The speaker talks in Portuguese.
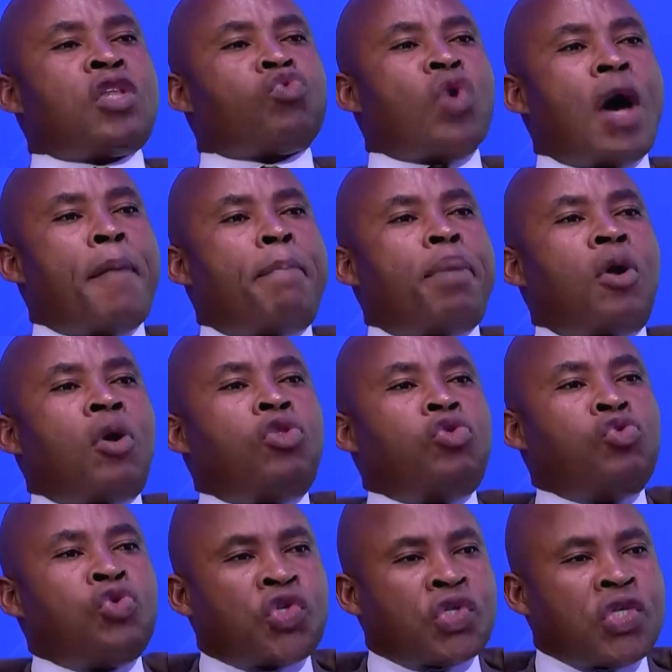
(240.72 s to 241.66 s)
a
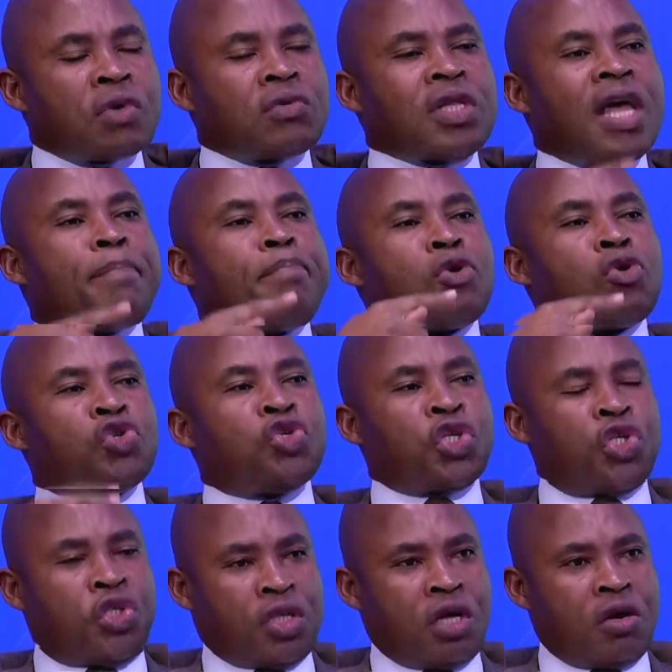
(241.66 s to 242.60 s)
produção da
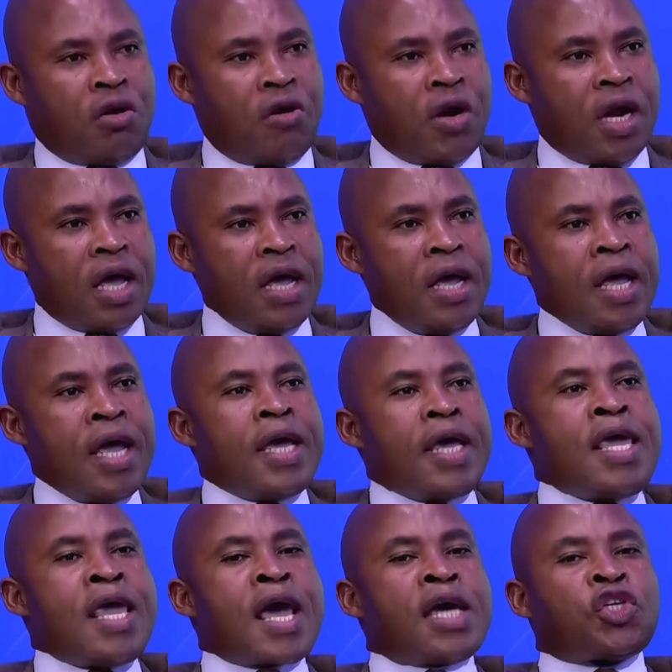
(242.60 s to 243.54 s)
progesterona,
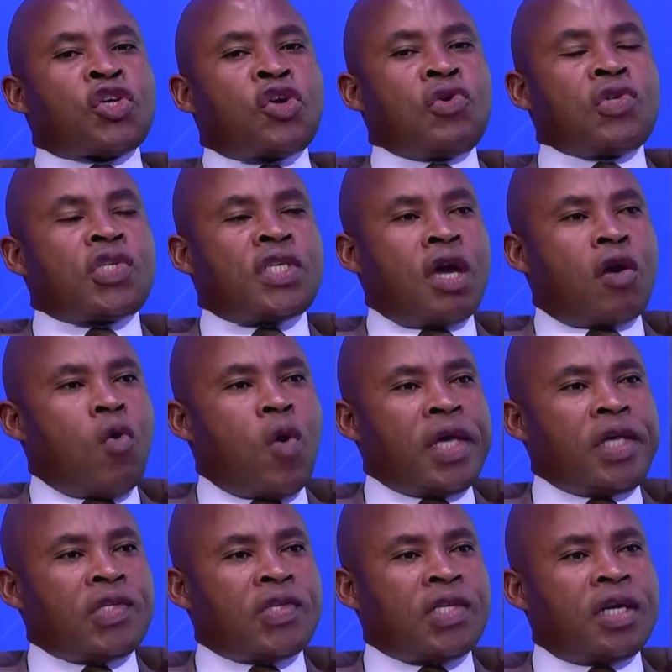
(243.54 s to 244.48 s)
e as
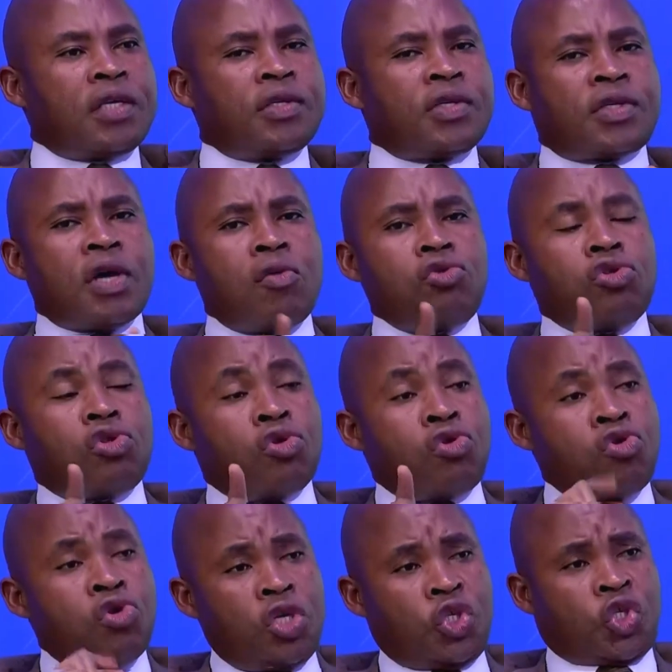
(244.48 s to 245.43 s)
consequências são
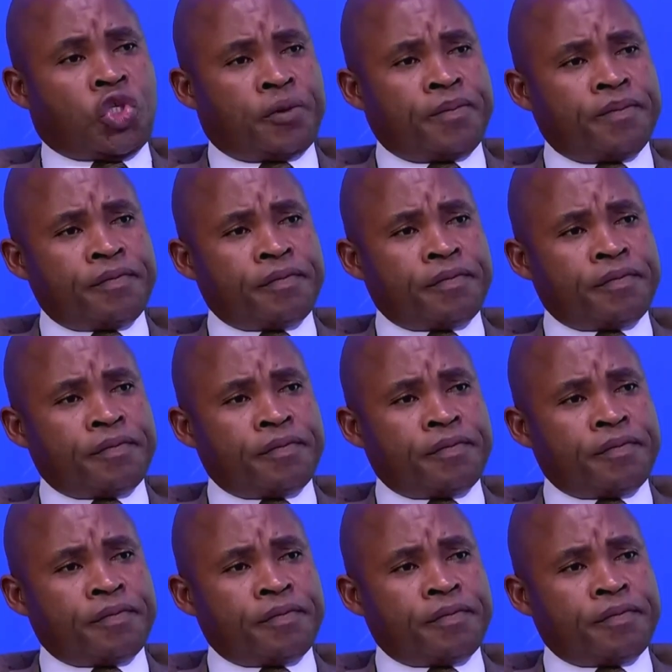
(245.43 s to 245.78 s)
dores.